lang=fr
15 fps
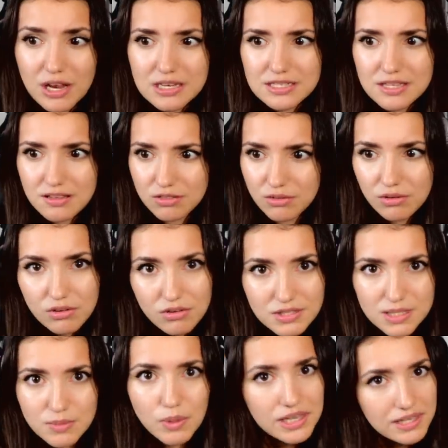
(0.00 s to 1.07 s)
qu'elle disait Non, non, non,
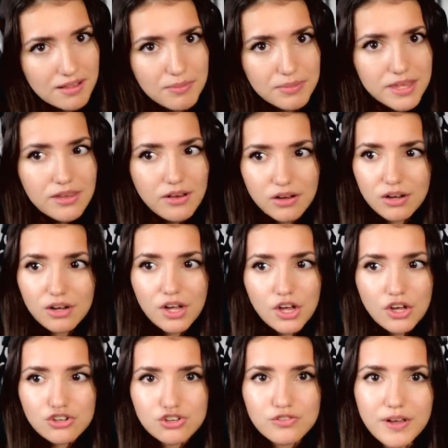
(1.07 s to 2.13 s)
c'est moi qui t'habille,
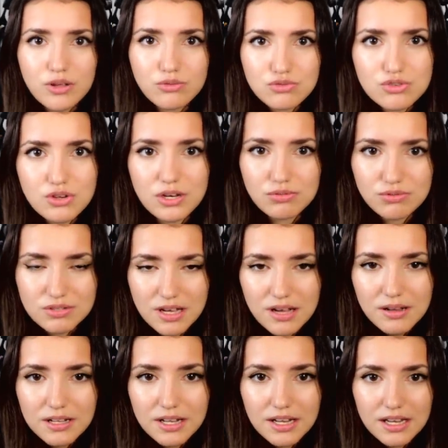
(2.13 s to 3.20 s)
tu fais rien toute seule et tout
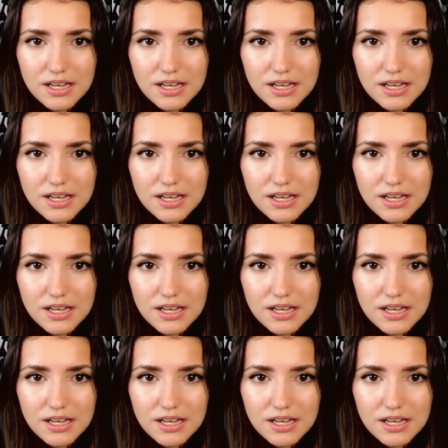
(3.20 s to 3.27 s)
ça.